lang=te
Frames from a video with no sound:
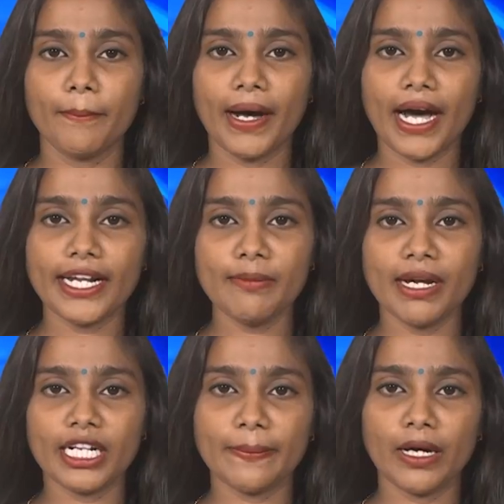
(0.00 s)
భారీ
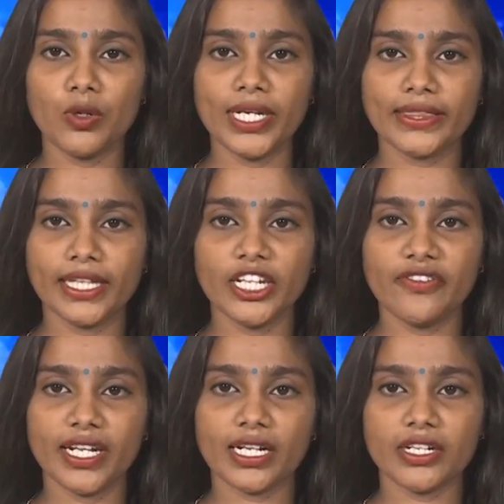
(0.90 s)
మండపాలు
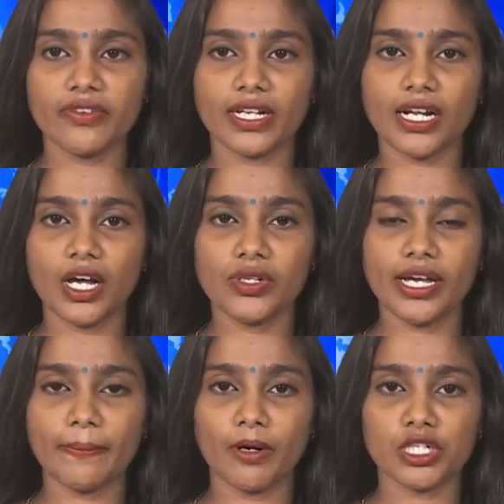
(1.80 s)
ఎత్తైన వినాయక
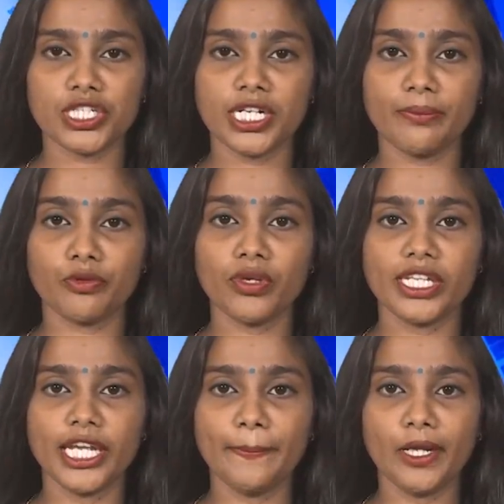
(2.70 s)
విగ్రహాలు ఏర్పాటు చేయడంతో
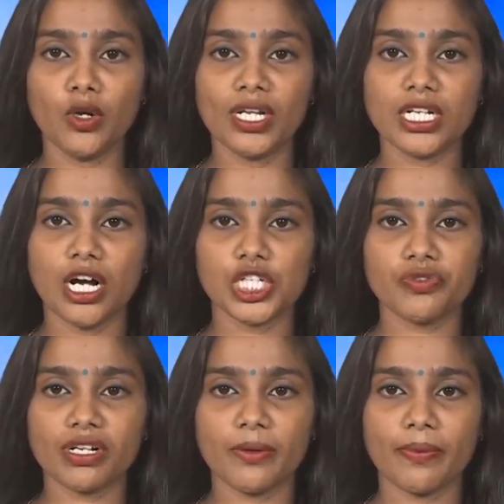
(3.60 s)
ఏపీలోని
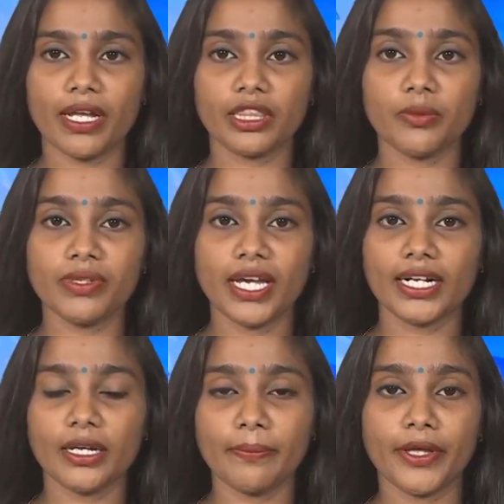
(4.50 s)
గాజువాక ప్రాంతం
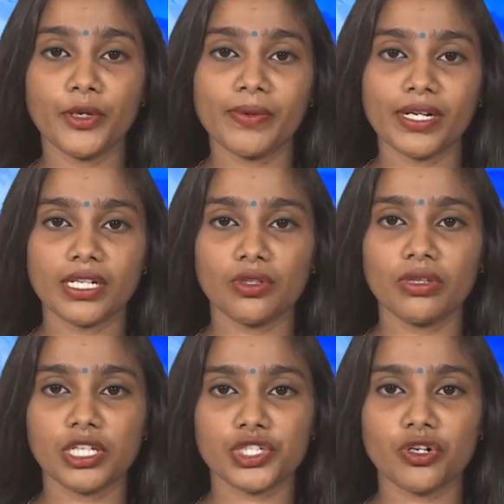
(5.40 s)
ఏటా పేరు
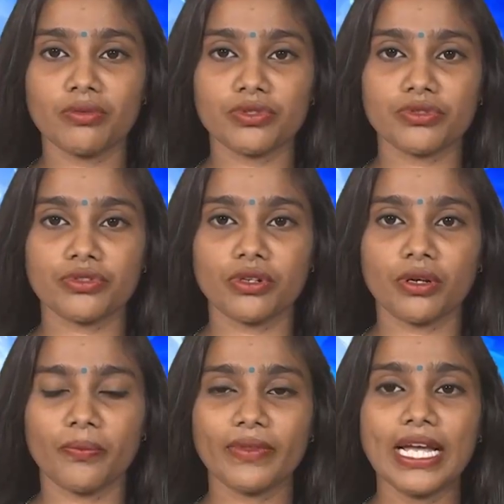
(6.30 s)
ప్రఖ్యాతలు తెచ్చుకోవడం
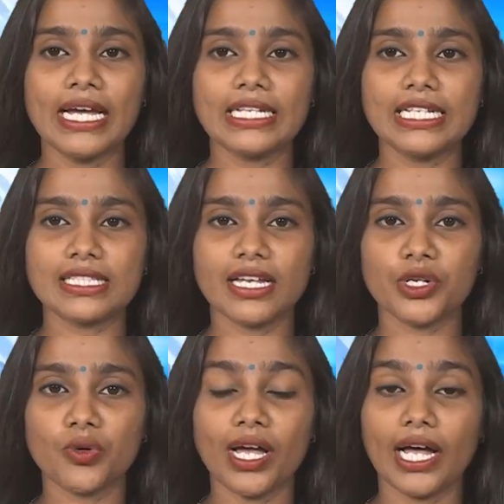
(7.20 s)
చూస్తున్నాం
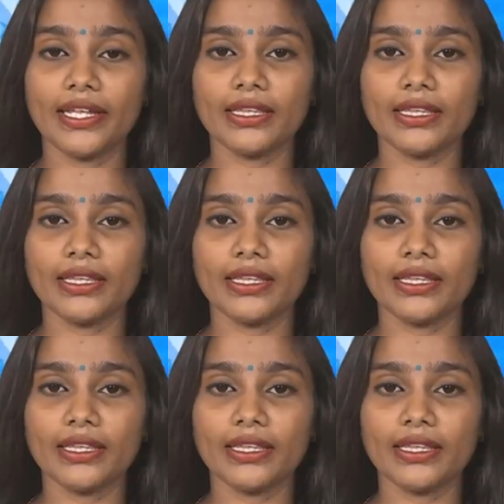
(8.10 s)
ఈసారి కూడా అదే